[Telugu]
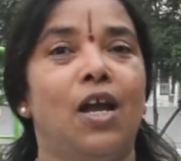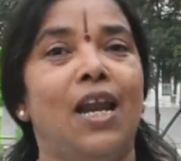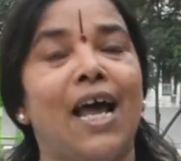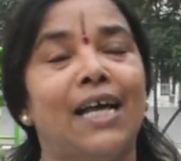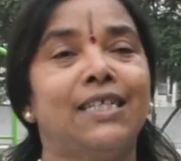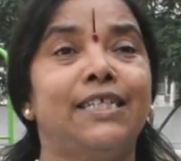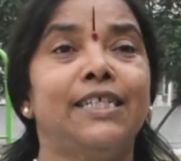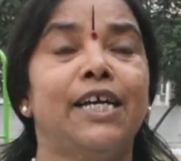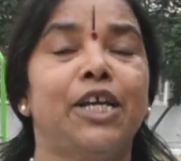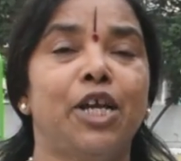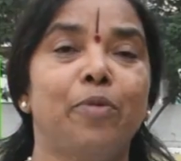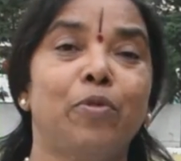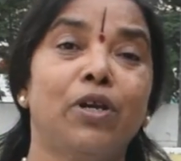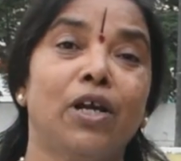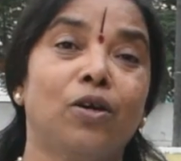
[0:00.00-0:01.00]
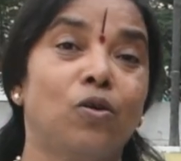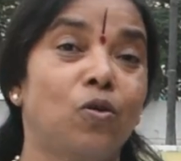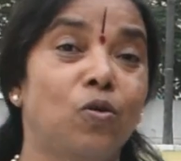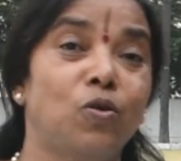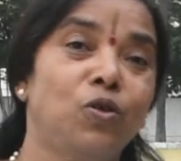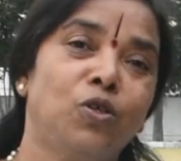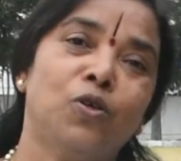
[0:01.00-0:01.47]
లాస్ట్ ఇయర్ ఏమో నాకు
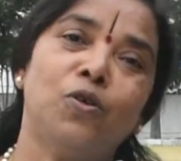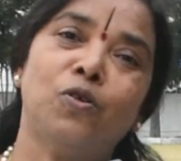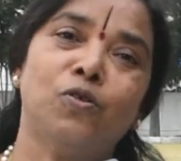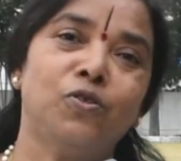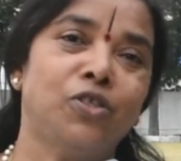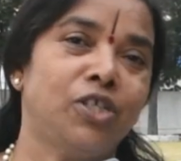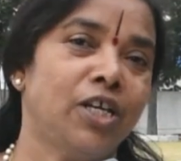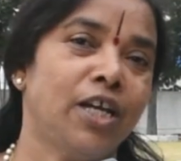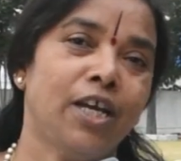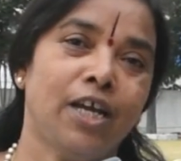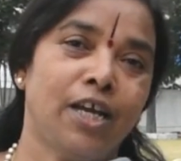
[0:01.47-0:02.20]
గుంటూరు నుంచి